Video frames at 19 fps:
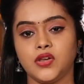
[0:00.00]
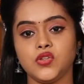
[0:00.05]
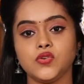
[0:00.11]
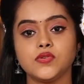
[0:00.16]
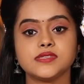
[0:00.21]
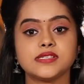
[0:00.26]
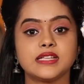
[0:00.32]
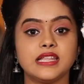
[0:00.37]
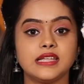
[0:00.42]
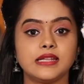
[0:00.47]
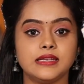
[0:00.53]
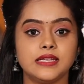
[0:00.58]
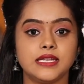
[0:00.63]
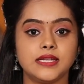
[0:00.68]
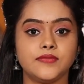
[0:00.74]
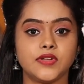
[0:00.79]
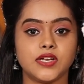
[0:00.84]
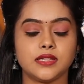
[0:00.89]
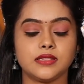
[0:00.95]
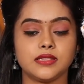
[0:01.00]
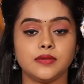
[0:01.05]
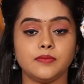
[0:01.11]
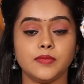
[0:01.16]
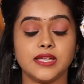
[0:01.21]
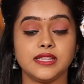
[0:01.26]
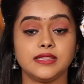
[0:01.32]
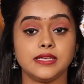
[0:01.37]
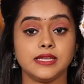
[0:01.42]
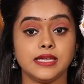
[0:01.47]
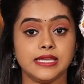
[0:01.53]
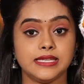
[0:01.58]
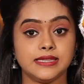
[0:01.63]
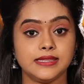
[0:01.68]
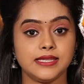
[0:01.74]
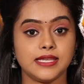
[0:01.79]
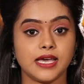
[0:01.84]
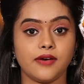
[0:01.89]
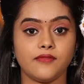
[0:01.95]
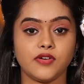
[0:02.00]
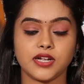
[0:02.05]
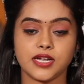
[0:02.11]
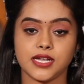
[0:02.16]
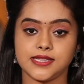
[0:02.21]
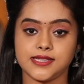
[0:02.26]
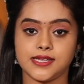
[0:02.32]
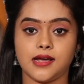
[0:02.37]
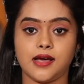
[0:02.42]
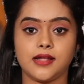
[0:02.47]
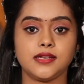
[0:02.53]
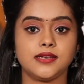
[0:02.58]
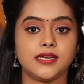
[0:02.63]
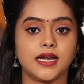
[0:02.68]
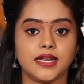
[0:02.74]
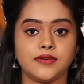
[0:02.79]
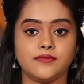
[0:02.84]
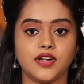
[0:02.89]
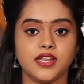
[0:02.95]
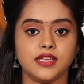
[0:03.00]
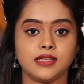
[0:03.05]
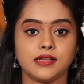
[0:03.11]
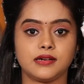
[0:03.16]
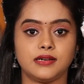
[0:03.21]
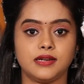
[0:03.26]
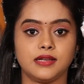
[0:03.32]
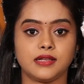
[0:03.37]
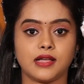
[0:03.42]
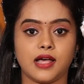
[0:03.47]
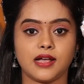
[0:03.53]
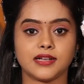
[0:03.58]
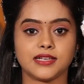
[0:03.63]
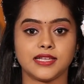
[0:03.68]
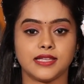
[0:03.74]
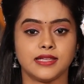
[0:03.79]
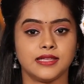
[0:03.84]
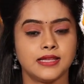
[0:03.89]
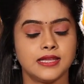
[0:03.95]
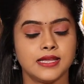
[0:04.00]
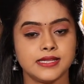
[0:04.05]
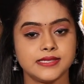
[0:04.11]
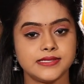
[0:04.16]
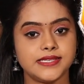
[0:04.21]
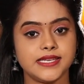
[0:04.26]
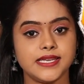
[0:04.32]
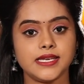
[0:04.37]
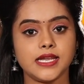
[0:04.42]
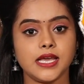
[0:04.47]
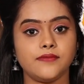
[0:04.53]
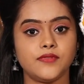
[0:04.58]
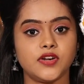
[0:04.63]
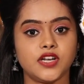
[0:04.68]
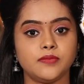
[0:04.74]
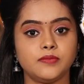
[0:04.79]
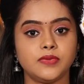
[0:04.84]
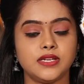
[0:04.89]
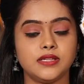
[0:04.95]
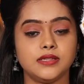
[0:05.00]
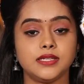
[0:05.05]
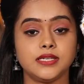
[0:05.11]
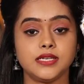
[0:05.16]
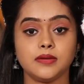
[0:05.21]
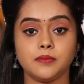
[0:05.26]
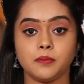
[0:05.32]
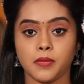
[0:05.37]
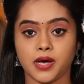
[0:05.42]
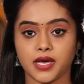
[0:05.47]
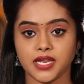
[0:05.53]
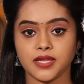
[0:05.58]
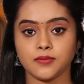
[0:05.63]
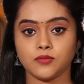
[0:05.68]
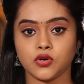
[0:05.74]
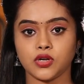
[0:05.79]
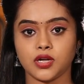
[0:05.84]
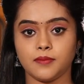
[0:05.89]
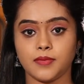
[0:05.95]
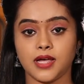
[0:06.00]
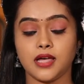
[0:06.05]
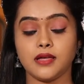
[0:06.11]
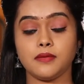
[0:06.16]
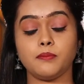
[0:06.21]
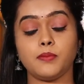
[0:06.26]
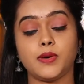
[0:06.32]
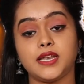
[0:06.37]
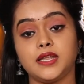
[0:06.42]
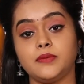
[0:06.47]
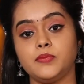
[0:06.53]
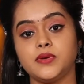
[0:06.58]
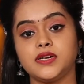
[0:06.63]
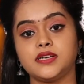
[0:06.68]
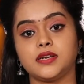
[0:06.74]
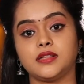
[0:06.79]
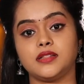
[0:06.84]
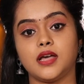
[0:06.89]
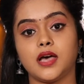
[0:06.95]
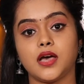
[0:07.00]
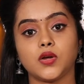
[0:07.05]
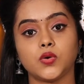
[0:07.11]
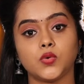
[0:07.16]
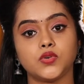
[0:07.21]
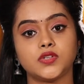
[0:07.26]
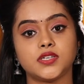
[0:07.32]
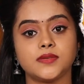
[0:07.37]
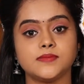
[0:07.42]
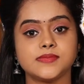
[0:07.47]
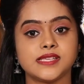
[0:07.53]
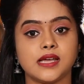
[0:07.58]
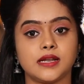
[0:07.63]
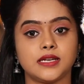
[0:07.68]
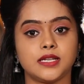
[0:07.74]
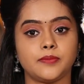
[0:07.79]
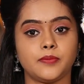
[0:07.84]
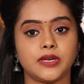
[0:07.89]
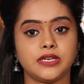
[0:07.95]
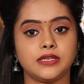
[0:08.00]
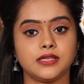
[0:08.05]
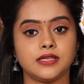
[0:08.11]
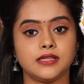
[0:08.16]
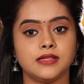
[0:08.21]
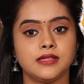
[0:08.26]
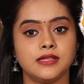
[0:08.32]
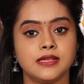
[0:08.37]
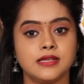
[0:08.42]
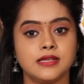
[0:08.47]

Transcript: நியூஸ் கிளிக் நிறுவனத்தின் மீது இந்தியாவுக்கு எதிரான நடவடிக்கைகளுக்காக சீனாவிடமிருந்து மறைமுகமா பணம் பெற்றதா குற்றம் சாட்டப்பட்டு